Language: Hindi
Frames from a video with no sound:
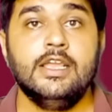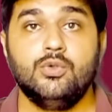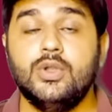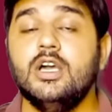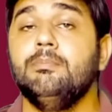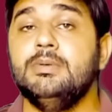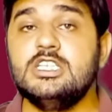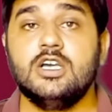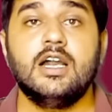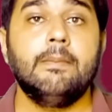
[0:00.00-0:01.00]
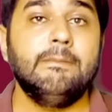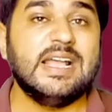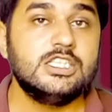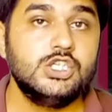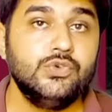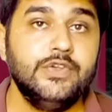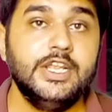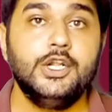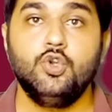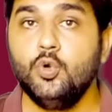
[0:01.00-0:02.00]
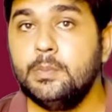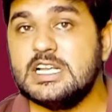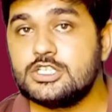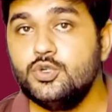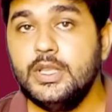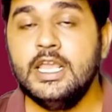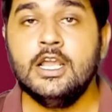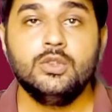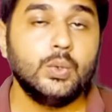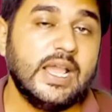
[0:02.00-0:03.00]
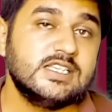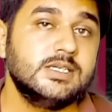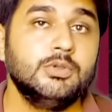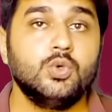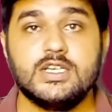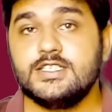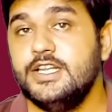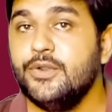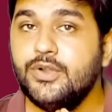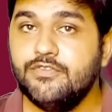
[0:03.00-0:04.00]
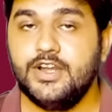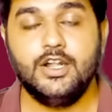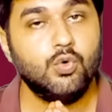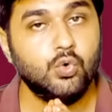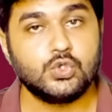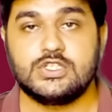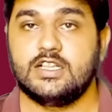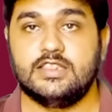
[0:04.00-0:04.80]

क्योंकि अगर पिच अगर पैची हुई टू पेस्ड हुई तो ऐसे में थोड़ा सीनेरियो डिफरेंट हो सकता